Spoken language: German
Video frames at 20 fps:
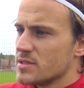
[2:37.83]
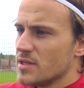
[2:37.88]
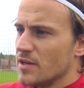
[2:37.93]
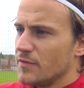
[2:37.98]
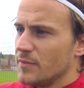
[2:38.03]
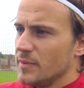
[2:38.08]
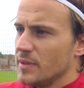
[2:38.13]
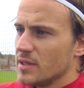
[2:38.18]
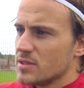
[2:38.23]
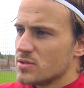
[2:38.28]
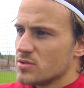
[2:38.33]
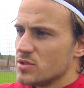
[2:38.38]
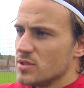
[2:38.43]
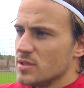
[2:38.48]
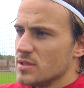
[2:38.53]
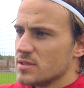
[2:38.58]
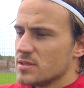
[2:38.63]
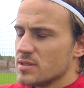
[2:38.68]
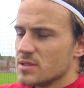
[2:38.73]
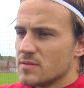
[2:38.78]
Elfmeter zu
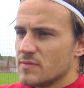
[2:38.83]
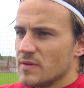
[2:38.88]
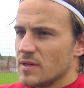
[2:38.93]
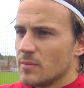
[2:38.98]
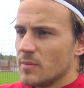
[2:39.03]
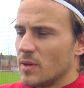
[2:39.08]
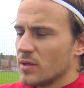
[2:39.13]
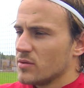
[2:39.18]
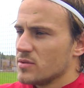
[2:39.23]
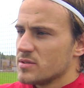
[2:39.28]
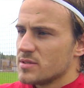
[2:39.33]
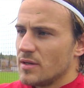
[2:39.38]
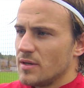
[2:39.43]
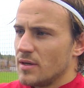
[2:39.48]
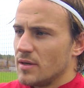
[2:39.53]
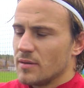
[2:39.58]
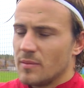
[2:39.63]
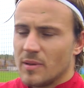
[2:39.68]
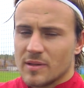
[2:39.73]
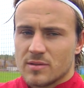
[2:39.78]
schießen. Deswegen macht, uns
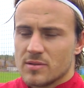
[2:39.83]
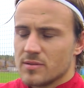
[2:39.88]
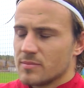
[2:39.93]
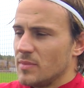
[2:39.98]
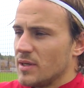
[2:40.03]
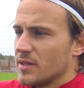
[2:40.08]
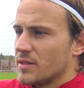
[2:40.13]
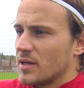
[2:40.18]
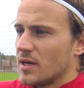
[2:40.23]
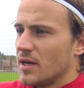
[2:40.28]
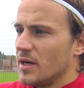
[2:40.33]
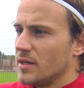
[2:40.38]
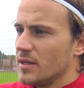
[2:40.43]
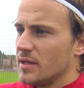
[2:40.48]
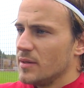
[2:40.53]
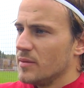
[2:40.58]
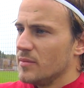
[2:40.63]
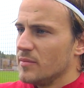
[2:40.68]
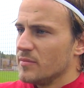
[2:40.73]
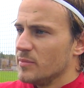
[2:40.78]
da, macht, macht da keiner
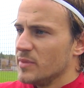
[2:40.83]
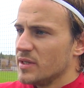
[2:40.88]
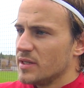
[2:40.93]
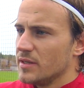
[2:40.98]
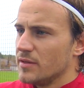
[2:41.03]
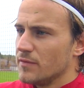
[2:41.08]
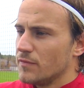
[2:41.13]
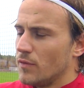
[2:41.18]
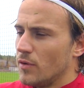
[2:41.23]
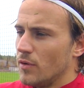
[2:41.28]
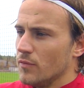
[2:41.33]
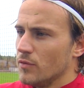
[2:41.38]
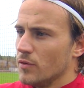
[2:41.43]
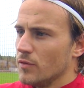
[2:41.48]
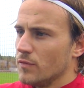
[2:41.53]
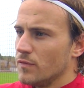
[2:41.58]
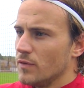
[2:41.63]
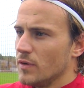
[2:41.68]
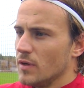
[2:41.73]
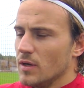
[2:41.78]
Michi einen
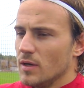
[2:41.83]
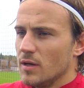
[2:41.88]
Vorwurf.